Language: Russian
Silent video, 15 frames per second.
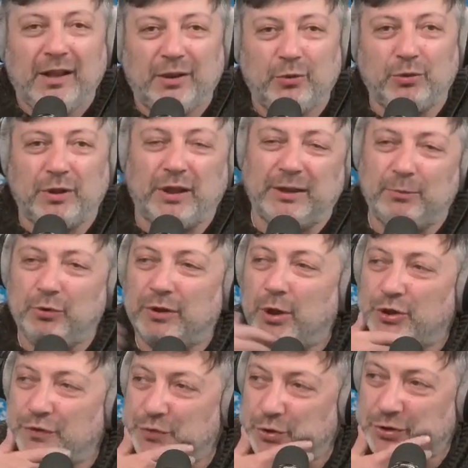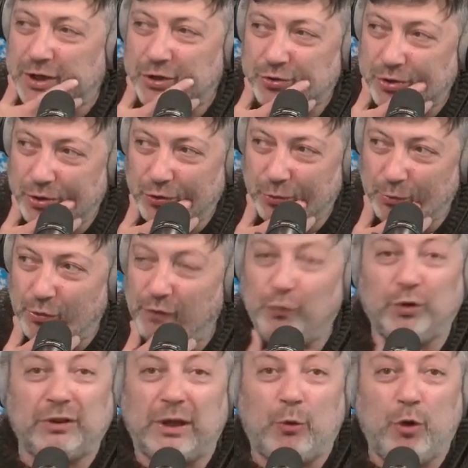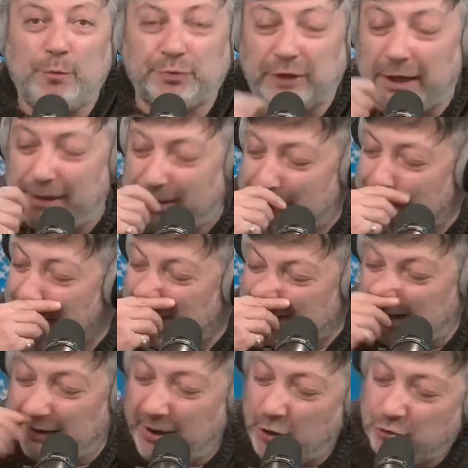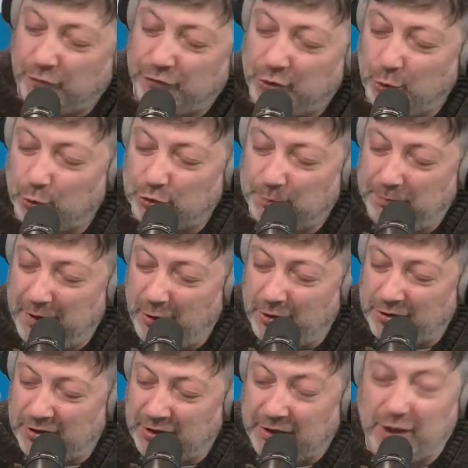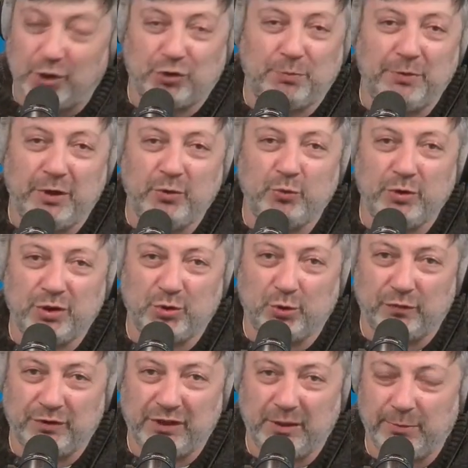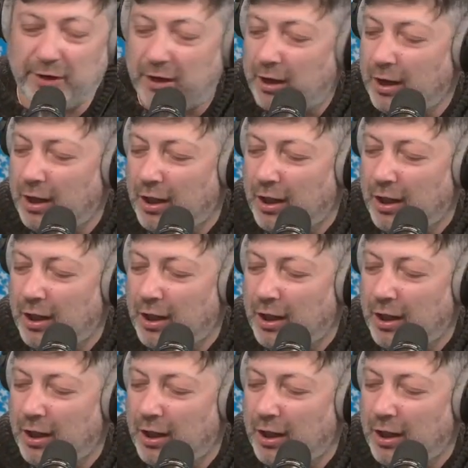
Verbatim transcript: Тут надо будет, короче, все сказать, что я думаю. И вот такой план. Надеюсь, что все успею, если надеюсь, что меня не унесет в дебри.